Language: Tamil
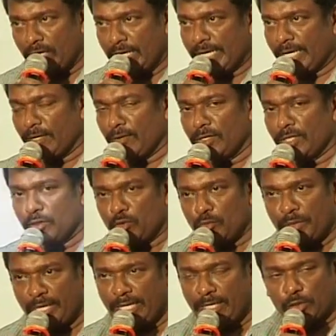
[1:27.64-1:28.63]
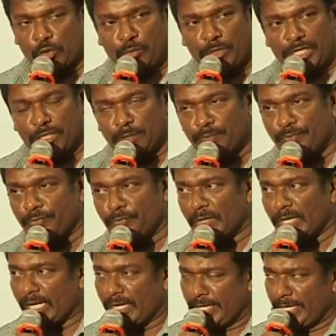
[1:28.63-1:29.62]
என் வாழ்க்கையில் வந்து ஒரு பெரிய சுபிக்ஷம்
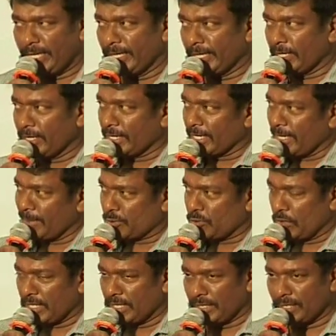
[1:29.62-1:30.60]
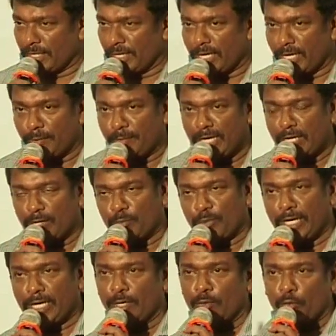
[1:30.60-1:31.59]
நிறைய இன்னைக்கு நான் கிளாப்ஸ் வாங்குறது காரணமே எனக்கு
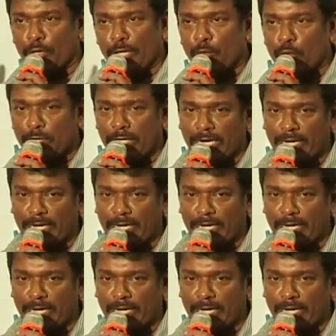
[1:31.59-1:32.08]
பின்னாடி ஒரே ஒரு